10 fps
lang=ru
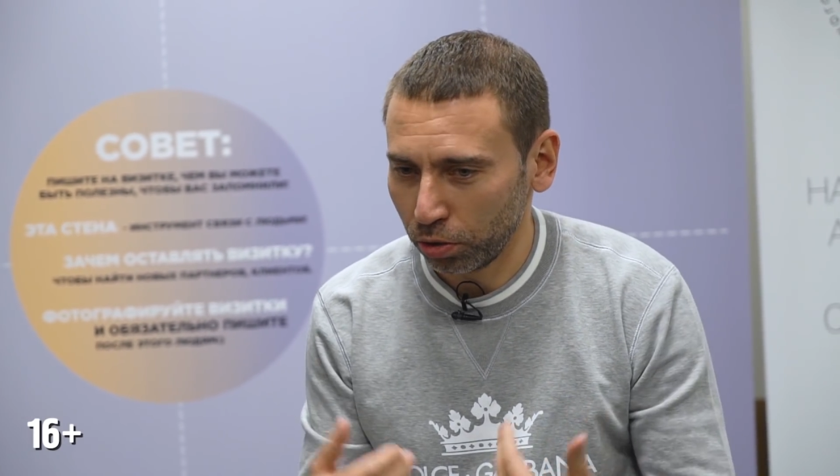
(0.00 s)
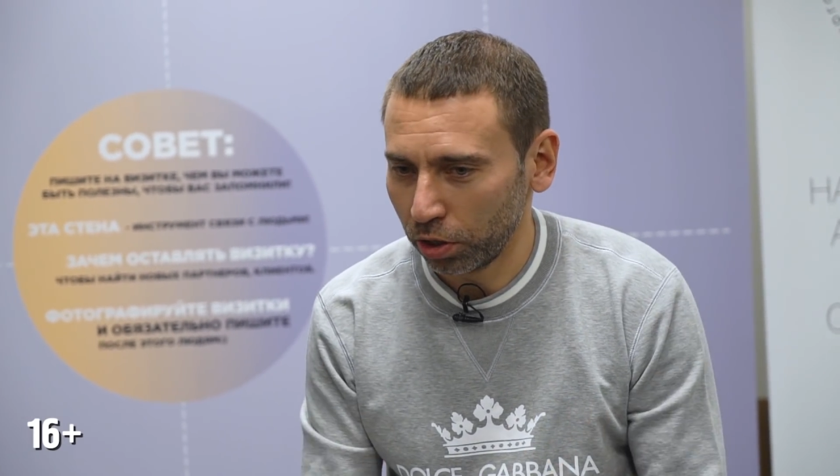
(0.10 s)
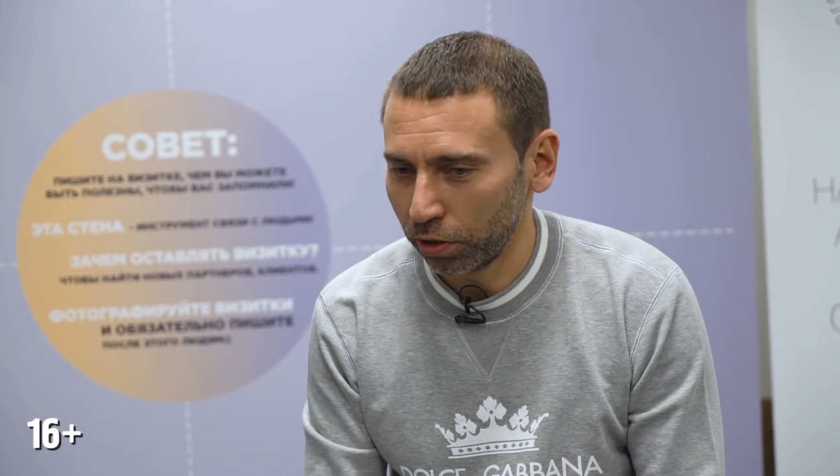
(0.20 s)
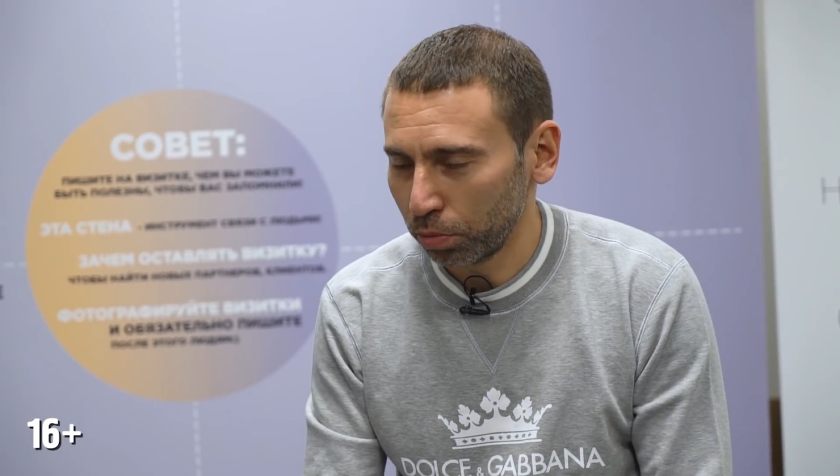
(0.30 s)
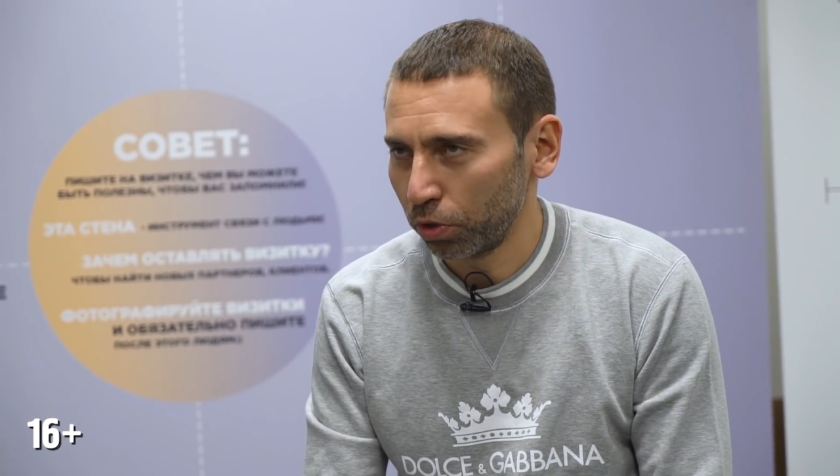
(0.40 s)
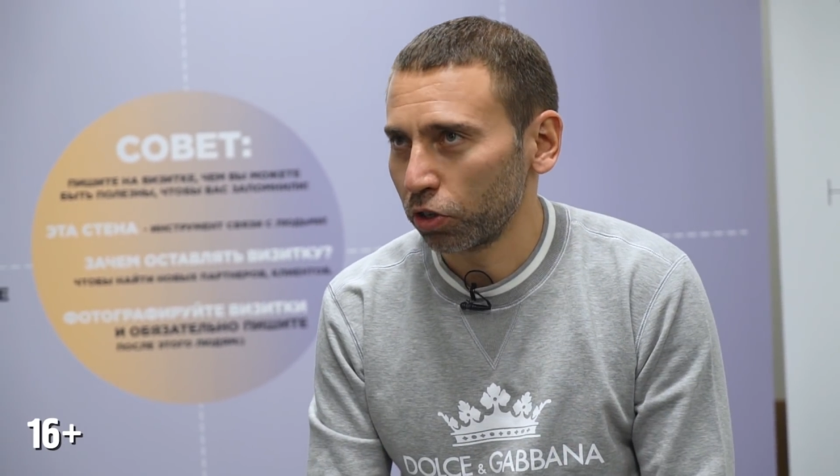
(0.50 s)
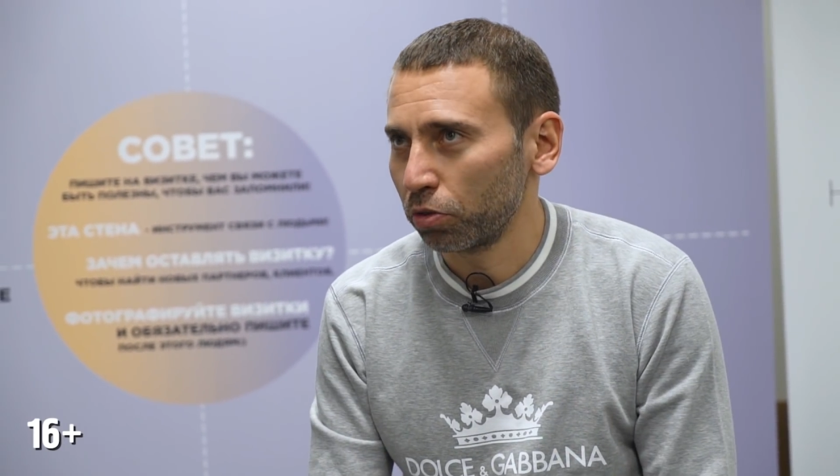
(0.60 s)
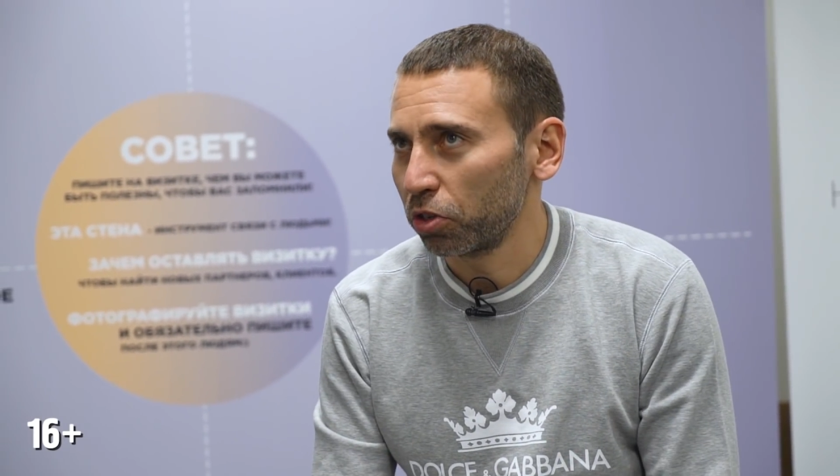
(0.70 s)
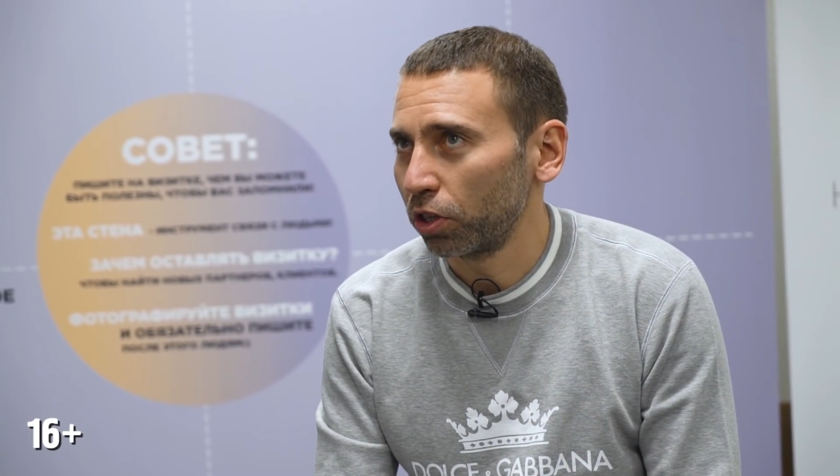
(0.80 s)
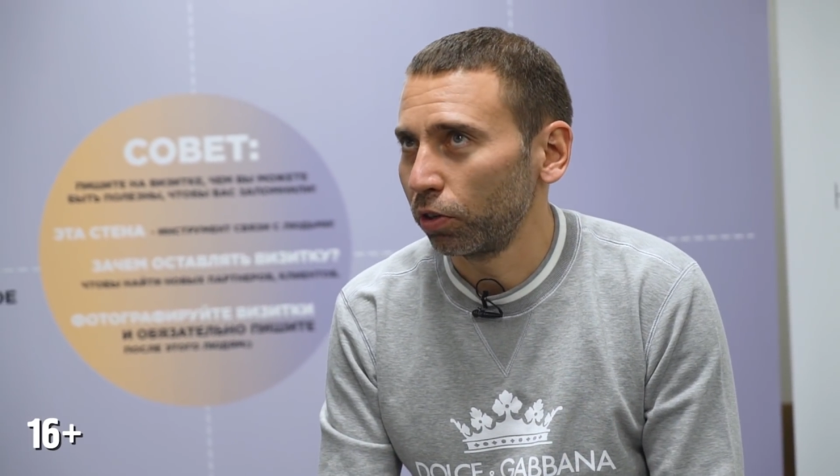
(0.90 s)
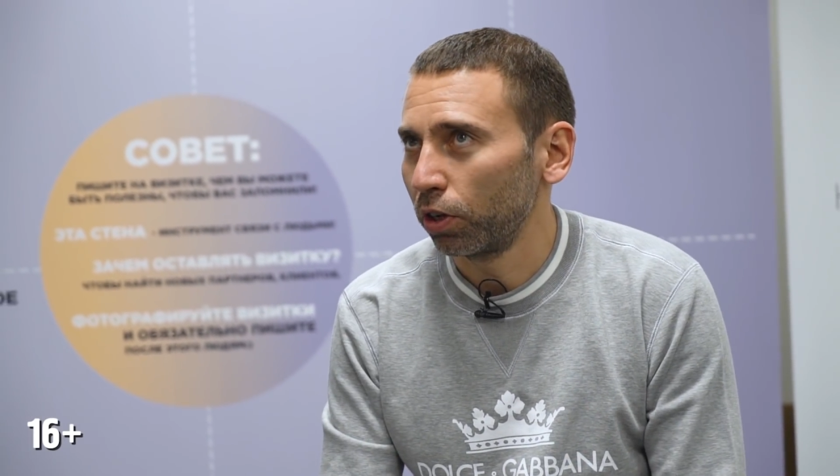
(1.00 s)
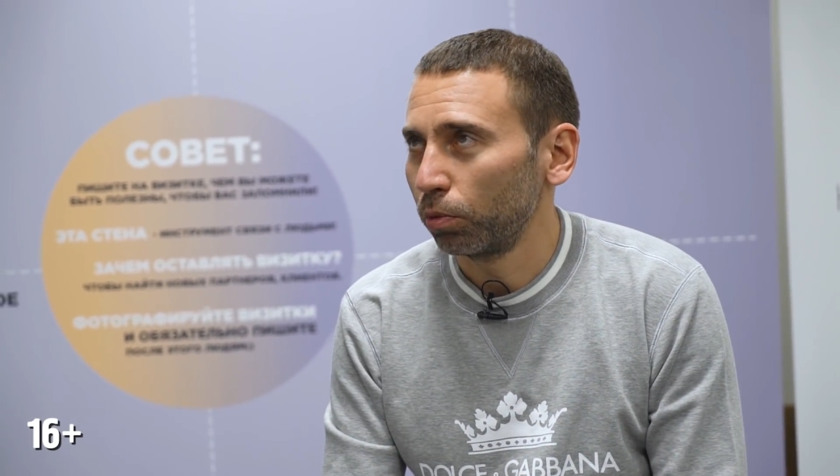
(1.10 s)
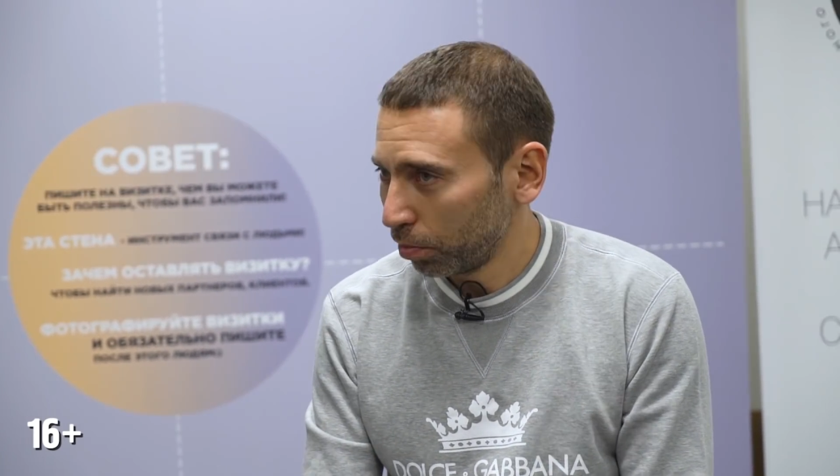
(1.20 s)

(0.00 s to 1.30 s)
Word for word: люди, давайте будем вашими представителями.